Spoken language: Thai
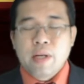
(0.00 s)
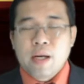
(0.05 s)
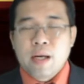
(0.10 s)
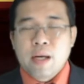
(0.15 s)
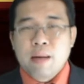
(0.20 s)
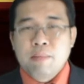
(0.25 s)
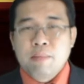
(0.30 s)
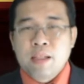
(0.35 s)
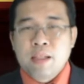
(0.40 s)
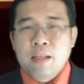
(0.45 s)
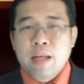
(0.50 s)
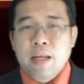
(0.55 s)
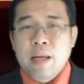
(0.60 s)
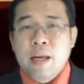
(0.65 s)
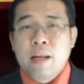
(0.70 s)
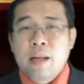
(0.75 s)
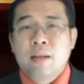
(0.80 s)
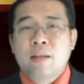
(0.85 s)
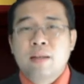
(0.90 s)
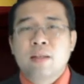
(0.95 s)
สดีครับนักเรี
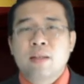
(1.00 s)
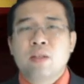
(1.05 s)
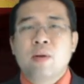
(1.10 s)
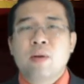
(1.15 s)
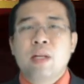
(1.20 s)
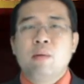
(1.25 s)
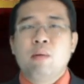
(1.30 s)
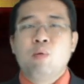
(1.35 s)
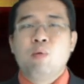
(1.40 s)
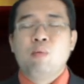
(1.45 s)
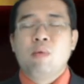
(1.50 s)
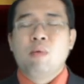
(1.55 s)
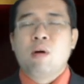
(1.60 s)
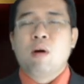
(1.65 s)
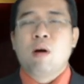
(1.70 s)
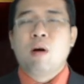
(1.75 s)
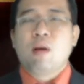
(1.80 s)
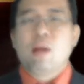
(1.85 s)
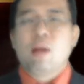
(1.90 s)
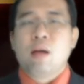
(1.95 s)
ยน สวัสดีผู้ปก
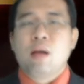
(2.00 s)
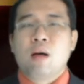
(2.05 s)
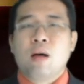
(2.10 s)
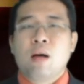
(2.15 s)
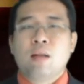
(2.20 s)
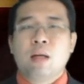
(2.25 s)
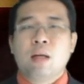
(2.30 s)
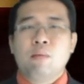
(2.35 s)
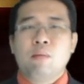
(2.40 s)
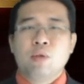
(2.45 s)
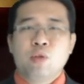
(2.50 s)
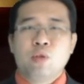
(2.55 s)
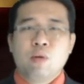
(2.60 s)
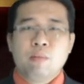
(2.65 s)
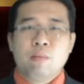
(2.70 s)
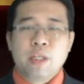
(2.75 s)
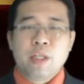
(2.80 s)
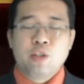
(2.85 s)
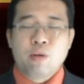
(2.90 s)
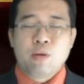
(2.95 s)
ครอง แล้วก็ท่านผู้ช
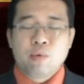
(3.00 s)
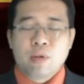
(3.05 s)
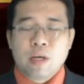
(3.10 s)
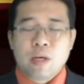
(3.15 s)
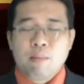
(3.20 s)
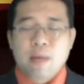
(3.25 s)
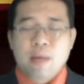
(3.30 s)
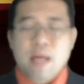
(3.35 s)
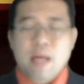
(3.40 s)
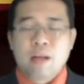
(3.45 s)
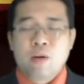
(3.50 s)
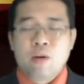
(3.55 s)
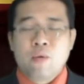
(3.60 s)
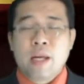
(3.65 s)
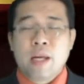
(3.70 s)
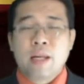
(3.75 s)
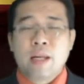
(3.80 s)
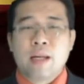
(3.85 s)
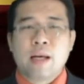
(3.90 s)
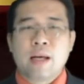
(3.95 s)
มที่ชมอยู่ทางบ้าน
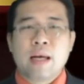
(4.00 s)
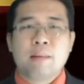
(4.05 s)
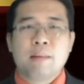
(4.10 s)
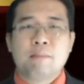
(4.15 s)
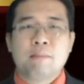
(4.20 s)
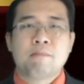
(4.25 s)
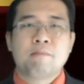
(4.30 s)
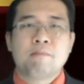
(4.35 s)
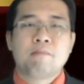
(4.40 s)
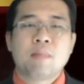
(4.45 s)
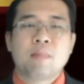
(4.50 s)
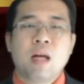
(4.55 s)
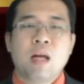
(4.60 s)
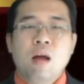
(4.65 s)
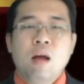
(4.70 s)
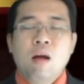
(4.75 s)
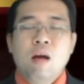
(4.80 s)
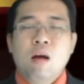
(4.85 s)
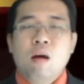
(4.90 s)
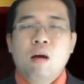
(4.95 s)
ด้วยนะครับ
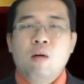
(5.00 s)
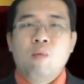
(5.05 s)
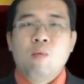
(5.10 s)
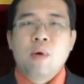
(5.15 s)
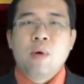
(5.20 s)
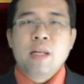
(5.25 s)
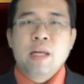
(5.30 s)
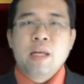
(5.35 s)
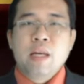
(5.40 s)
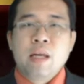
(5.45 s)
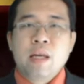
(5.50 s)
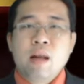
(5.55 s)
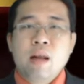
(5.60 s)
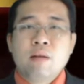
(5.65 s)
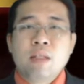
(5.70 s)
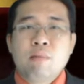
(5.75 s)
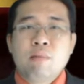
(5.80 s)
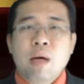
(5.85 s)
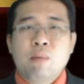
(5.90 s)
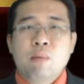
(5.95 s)
วันนี้เรา
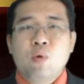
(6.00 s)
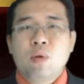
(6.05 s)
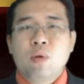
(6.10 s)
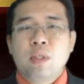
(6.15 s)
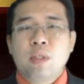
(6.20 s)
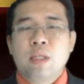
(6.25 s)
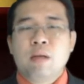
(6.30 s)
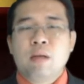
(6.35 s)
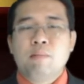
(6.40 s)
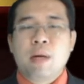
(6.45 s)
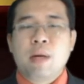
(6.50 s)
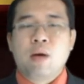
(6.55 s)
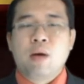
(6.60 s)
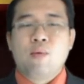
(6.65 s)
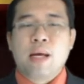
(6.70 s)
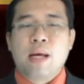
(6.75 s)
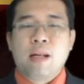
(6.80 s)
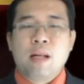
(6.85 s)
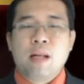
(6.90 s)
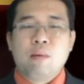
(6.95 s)
จะมาพูดถึงประ
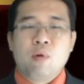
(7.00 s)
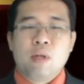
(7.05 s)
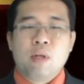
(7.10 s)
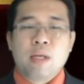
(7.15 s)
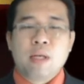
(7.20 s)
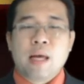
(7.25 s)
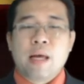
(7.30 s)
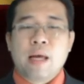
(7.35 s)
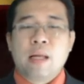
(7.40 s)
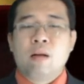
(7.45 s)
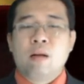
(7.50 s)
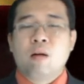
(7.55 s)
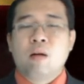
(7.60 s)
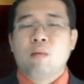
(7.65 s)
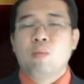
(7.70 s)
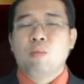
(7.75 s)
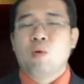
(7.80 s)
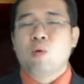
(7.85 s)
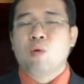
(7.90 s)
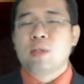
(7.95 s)
วัติและผลงานข
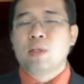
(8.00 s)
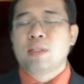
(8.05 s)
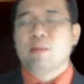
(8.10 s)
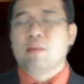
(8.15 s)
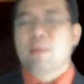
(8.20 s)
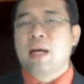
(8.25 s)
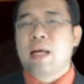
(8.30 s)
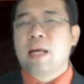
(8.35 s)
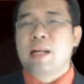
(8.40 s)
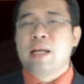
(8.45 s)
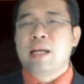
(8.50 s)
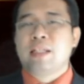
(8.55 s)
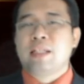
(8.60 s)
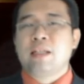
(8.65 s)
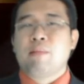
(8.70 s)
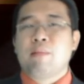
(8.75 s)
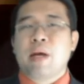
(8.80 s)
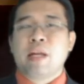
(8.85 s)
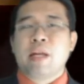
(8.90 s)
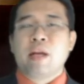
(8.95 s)
องบุคคลสำคัญใน
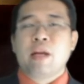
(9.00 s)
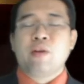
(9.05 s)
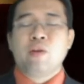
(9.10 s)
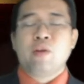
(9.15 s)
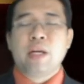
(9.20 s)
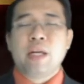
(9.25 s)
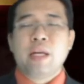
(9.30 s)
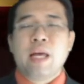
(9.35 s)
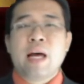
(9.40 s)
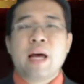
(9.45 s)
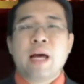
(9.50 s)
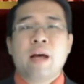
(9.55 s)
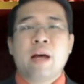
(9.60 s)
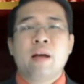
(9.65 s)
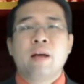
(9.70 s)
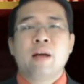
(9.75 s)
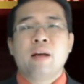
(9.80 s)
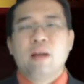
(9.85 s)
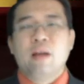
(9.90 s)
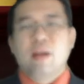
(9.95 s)
สมัยอยุธยา
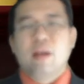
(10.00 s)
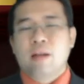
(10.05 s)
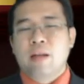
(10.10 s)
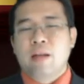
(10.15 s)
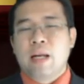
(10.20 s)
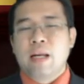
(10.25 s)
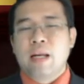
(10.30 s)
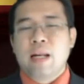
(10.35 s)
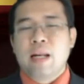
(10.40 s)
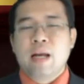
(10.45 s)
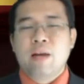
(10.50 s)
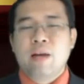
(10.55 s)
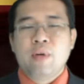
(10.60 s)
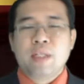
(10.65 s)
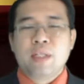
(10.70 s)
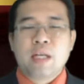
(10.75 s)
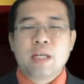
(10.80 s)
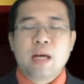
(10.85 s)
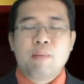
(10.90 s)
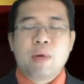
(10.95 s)
ในราย
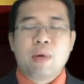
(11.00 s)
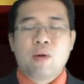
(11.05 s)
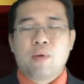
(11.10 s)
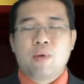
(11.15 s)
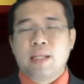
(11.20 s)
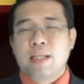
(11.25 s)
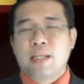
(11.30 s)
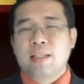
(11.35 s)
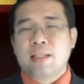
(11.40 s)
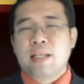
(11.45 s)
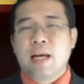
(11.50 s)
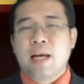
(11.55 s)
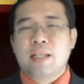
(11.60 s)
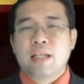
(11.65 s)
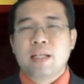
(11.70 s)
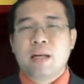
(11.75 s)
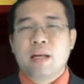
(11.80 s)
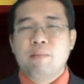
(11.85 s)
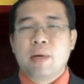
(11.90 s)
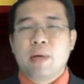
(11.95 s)
วิชาประวัติศาสต
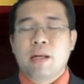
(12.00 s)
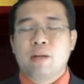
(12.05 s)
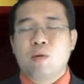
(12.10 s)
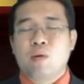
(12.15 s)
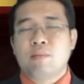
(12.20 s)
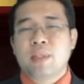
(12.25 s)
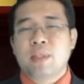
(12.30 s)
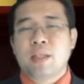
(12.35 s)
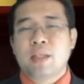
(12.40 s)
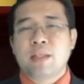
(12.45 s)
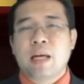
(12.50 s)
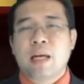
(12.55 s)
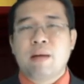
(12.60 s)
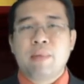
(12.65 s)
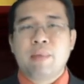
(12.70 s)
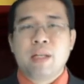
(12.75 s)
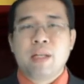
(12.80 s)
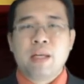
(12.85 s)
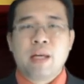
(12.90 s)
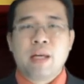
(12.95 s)
ร์ชั้นประถมศึกษา
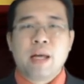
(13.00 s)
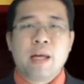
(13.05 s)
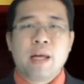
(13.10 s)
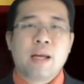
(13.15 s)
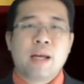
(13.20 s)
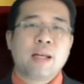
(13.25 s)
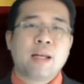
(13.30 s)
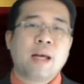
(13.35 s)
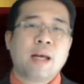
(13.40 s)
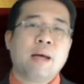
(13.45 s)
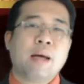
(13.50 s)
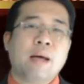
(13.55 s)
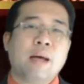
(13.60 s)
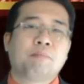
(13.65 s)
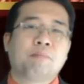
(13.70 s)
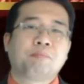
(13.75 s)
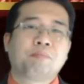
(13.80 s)
ปีที่5กันครับ